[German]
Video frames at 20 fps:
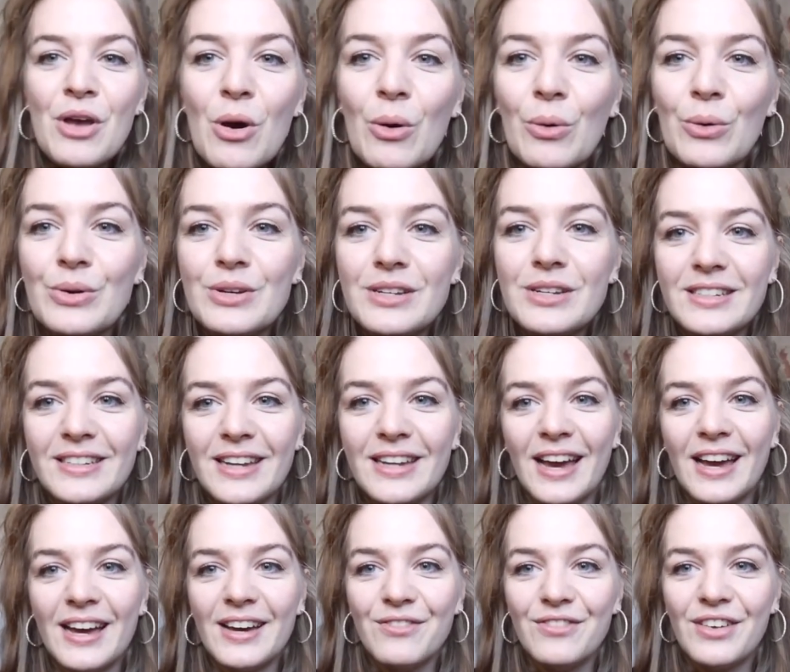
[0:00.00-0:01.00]
Und
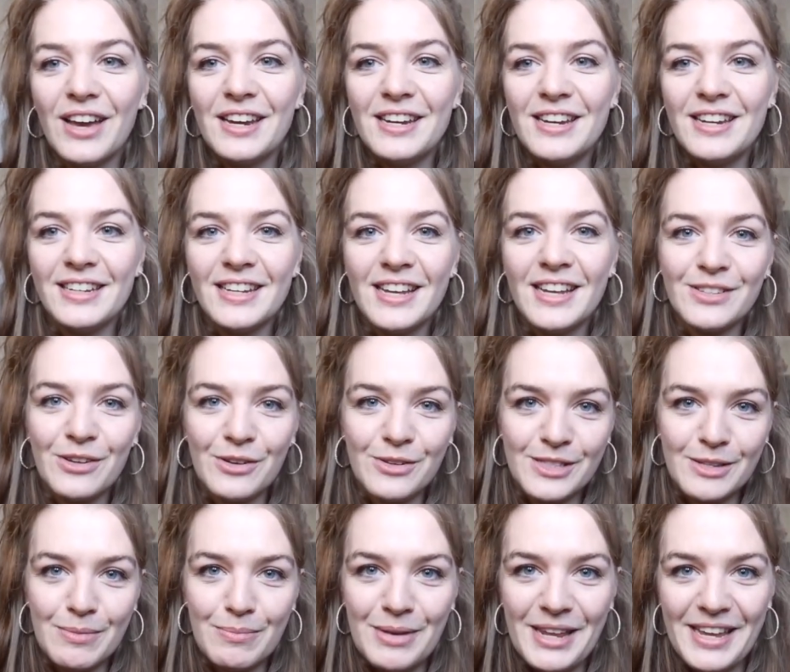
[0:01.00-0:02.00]
da werde ich jetzt
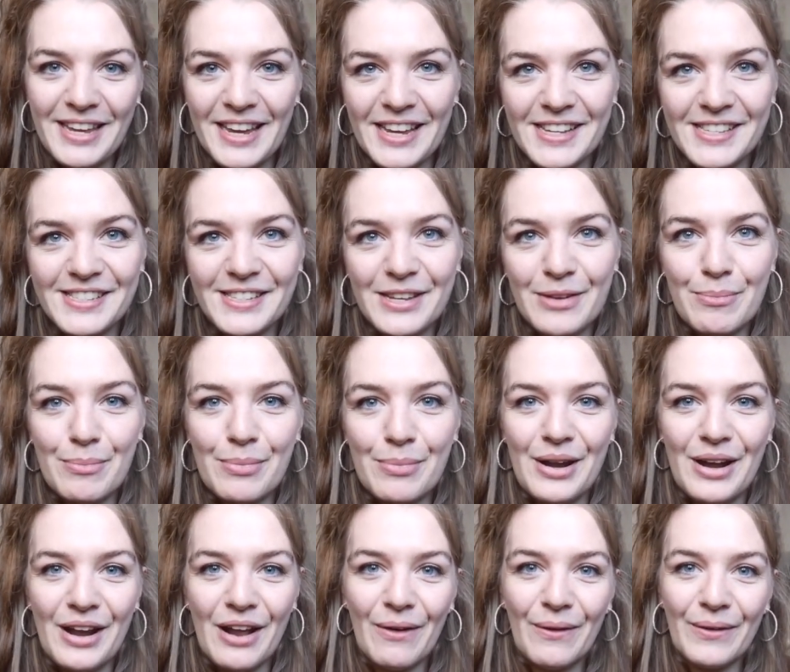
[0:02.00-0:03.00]
aus dem Nähkästchen
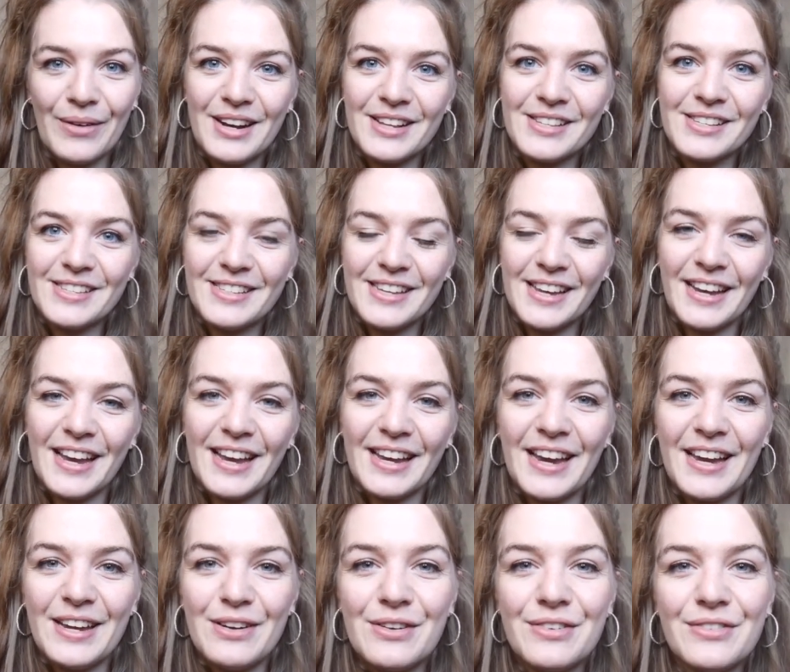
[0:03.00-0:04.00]
plaudern. Das ist ja gar
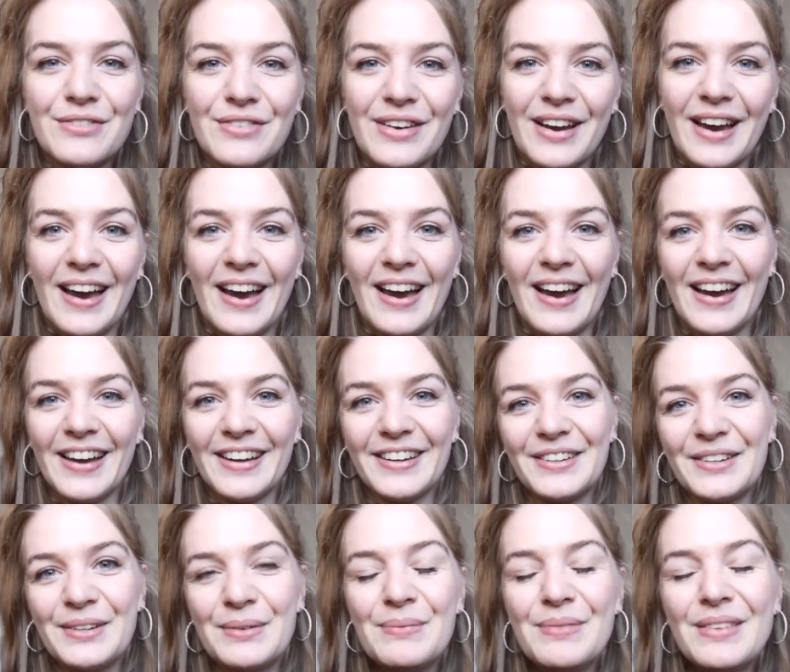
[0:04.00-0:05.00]
keine
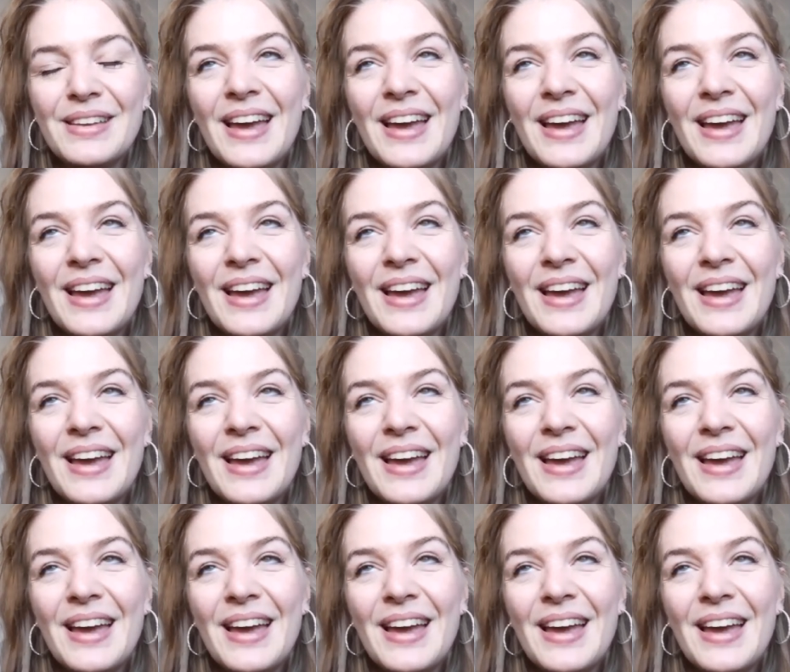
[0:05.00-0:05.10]
Frage.